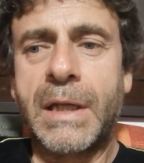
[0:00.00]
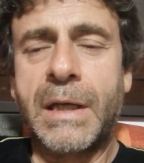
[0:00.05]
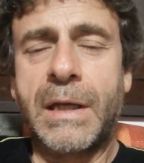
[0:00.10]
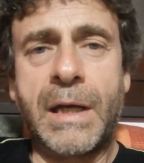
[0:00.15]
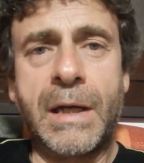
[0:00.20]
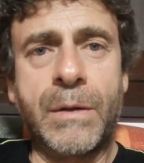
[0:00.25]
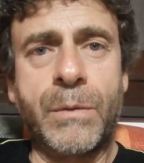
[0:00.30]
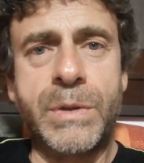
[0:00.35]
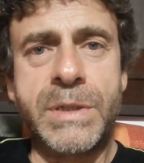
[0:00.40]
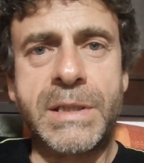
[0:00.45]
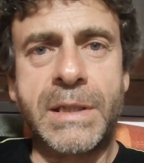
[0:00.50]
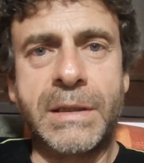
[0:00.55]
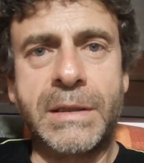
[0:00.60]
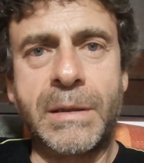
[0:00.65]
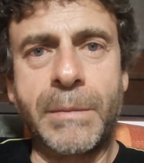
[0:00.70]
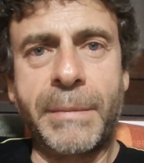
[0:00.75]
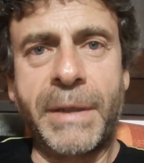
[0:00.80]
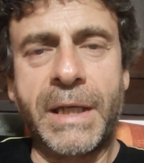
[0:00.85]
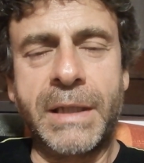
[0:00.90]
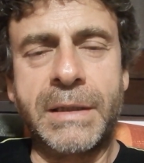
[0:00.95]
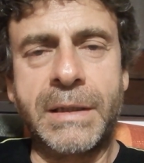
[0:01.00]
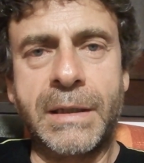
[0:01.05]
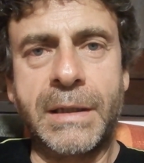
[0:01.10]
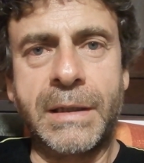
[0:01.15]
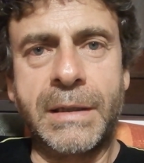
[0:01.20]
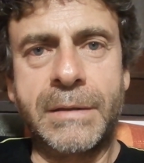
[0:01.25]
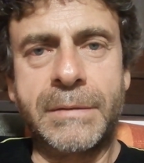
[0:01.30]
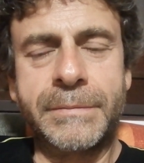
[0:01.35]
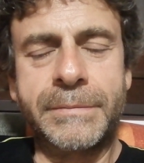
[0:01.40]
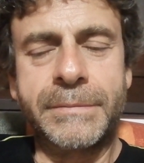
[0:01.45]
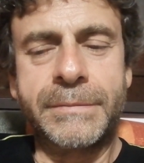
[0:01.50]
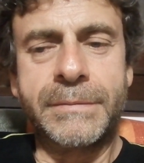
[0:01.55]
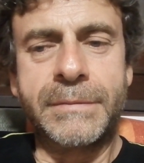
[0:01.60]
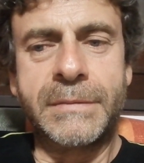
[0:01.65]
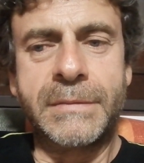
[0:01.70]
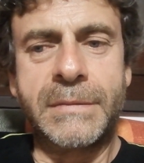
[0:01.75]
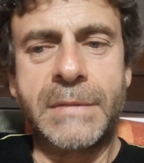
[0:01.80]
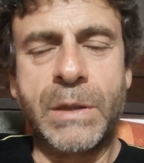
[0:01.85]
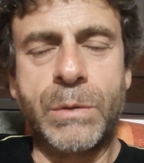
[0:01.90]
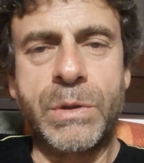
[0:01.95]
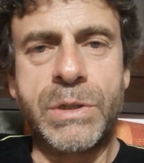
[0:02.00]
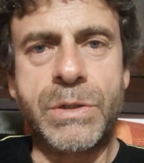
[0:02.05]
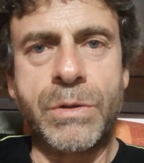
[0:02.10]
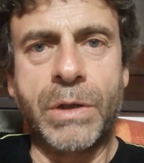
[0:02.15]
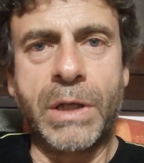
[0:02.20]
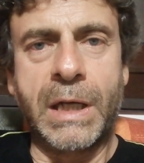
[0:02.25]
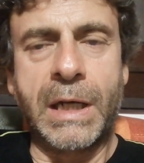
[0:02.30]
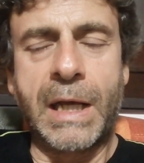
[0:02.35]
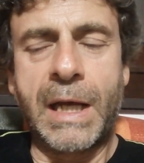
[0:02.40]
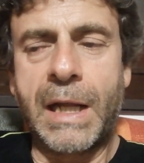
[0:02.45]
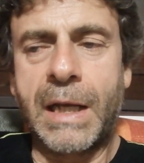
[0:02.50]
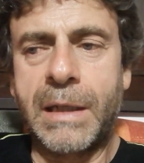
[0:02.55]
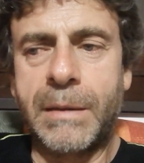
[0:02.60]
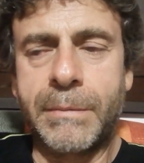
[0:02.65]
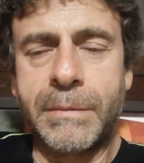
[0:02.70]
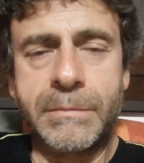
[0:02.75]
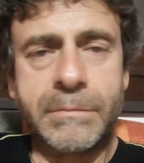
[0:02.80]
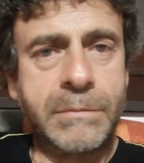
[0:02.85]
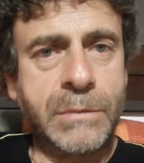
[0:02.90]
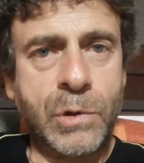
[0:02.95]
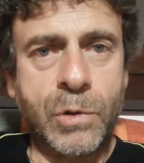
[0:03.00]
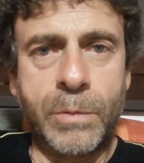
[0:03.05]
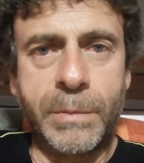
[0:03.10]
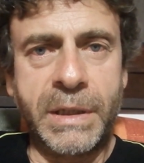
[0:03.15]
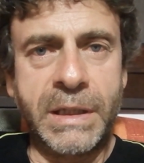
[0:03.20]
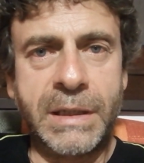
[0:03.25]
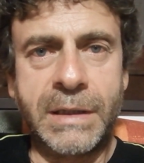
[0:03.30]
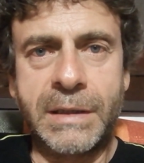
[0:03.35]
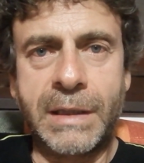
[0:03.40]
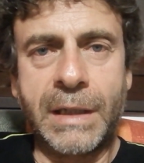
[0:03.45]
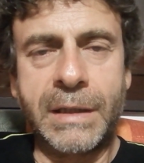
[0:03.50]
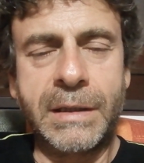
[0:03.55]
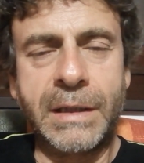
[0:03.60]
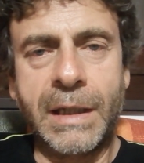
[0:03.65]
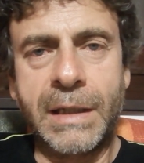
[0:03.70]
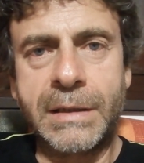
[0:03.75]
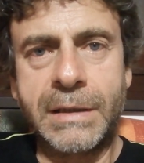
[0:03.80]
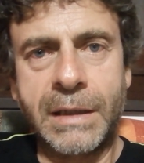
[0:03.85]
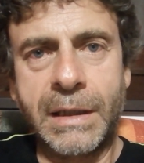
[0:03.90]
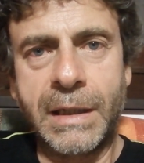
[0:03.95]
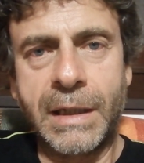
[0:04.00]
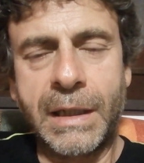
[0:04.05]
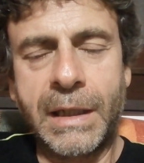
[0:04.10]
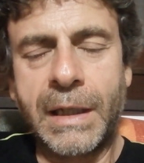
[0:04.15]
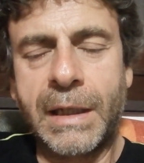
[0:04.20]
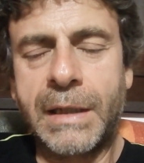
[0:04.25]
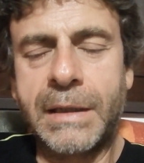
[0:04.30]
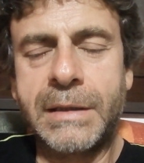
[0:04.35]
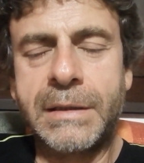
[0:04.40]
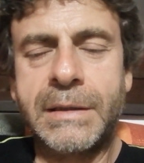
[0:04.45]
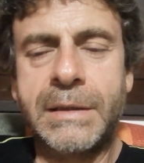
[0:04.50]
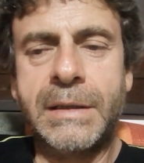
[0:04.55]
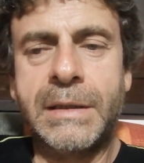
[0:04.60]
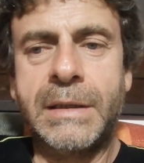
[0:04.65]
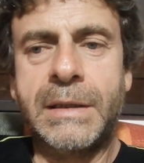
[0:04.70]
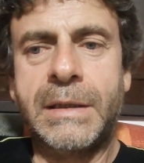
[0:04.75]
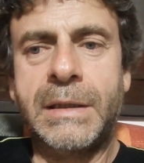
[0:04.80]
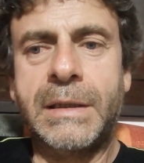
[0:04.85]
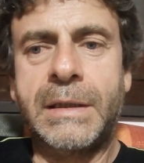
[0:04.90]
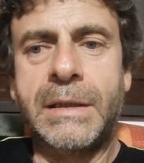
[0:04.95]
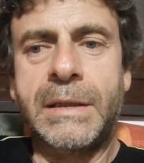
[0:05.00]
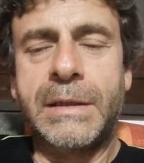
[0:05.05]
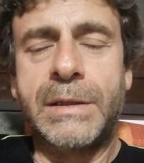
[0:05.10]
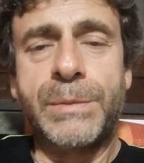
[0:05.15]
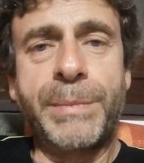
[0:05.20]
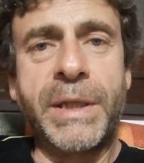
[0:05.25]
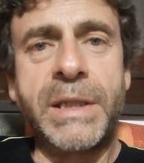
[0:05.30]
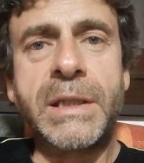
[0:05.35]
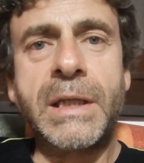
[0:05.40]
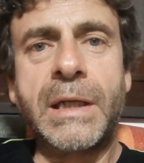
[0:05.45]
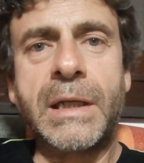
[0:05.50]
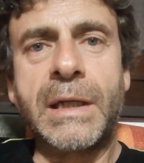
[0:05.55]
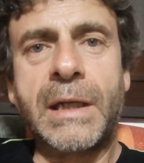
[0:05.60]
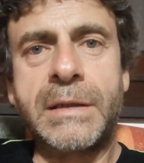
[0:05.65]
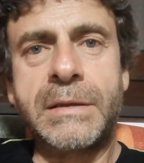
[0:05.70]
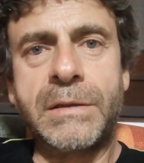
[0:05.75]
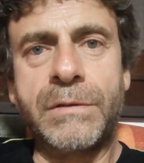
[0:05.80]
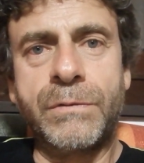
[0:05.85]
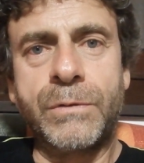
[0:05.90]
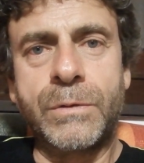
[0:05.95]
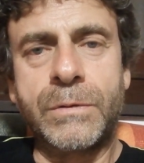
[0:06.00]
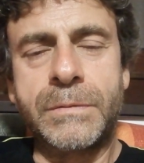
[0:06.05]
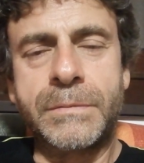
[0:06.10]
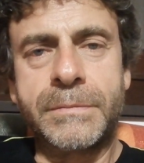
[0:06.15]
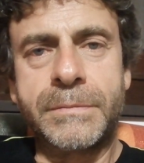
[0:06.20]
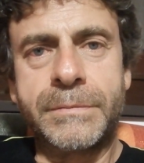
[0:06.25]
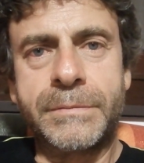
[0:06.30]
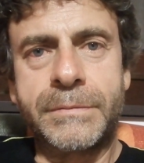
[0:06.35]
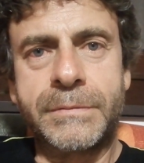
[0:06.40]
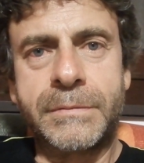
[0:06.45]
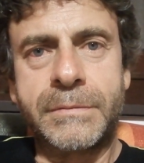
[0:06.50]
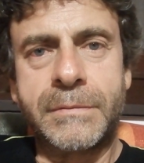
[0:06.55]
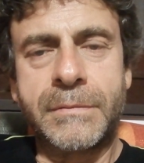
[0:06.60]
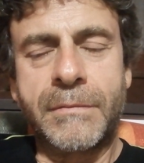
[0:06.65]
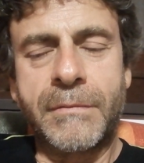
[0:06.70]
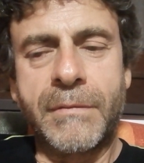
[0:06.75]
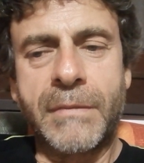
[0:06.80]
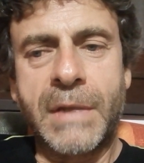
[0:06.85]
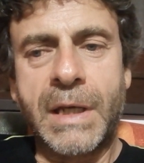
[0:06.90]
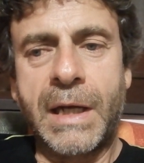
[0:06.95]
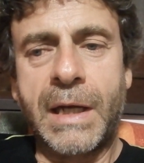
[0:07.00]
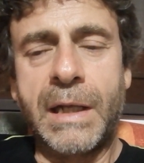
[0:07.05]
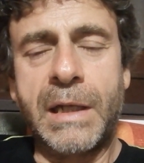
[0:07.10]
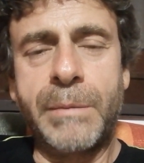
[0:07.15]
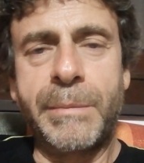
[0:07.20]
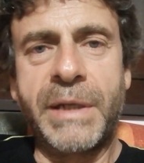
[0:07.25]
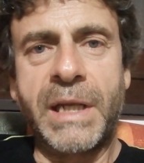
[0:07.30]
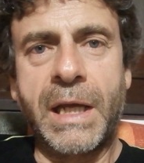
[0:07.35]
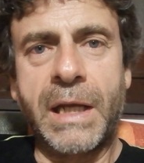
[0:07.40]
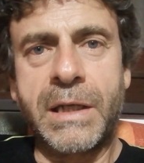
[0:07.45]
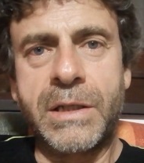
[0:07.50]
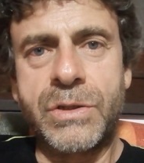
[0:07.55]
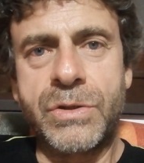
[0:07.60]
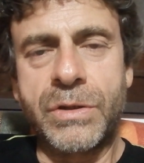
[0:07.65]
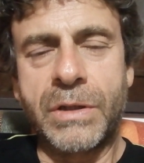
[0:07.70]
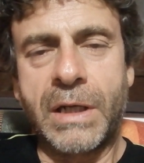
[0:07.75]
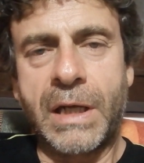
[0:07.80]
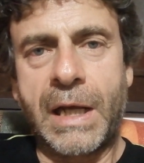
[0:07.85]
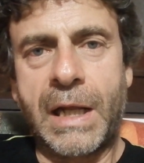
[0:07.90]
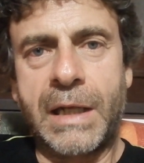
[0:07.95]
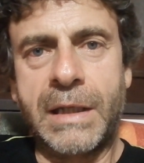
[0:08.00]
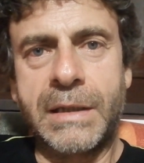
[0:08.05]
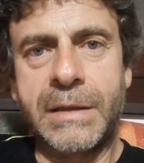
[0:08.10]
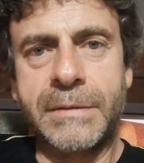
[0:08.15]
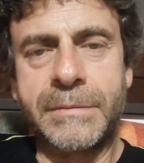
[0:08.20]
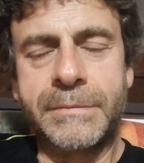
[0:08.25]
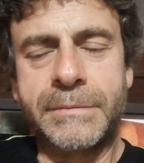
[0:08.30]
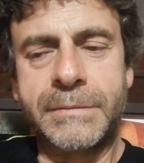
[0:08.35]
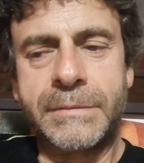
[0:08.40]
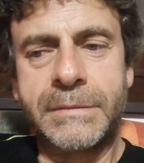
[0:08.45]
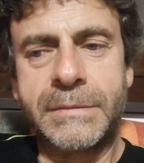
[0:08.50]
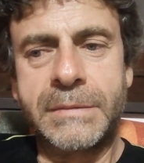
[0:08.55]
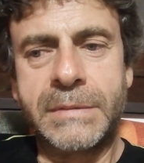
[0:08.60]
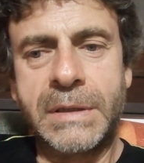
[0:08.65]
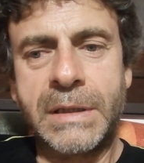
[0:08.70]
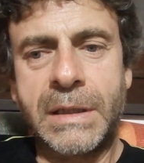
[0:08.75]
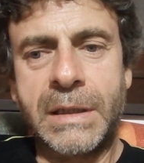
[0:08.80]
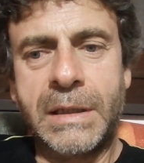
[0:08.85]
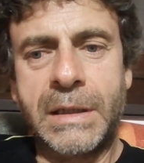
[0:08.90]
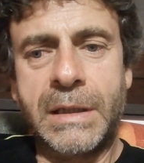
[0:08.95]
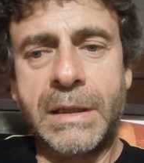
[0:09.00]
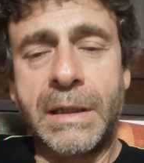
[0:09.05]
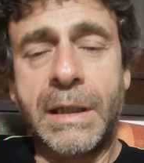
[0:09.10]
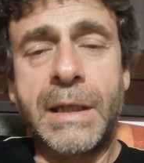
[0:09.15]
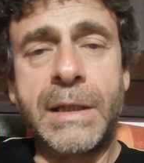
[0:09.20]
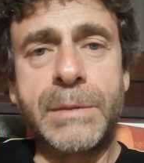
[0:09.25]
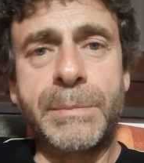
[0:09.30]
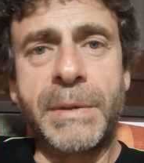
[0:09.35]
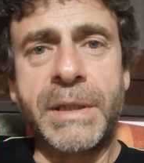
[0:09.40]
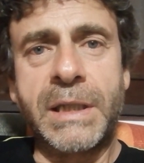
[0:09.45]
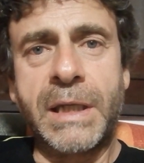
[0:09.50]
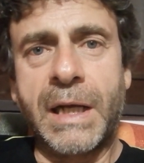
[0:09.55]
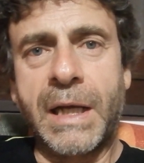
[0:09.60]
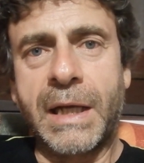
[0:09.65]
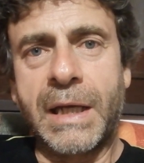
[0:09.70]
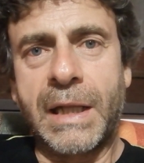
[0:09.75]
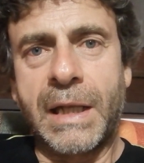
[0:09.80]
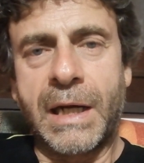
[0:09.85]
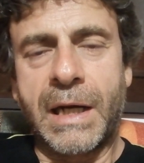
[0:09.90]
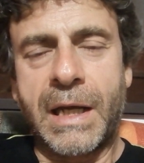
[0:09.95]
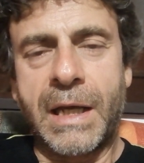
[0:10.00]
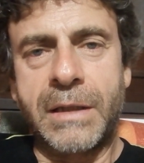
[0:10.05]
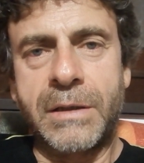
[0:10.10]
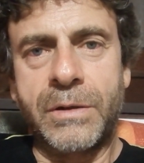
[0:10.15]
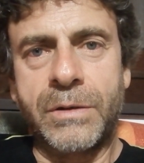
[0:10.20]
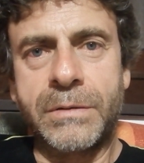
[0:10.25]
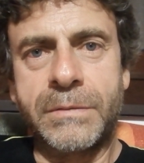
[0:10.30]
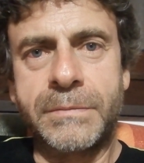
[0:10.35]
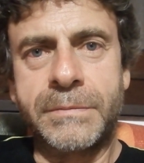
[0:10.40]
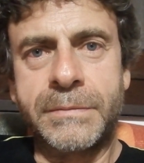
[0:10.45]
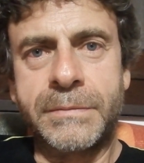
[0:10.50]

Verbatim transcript: a queste tematiche di questo canale come di tanti altri canali. Spegnere la tv, eliminare i giornali e spegnere anche la radio.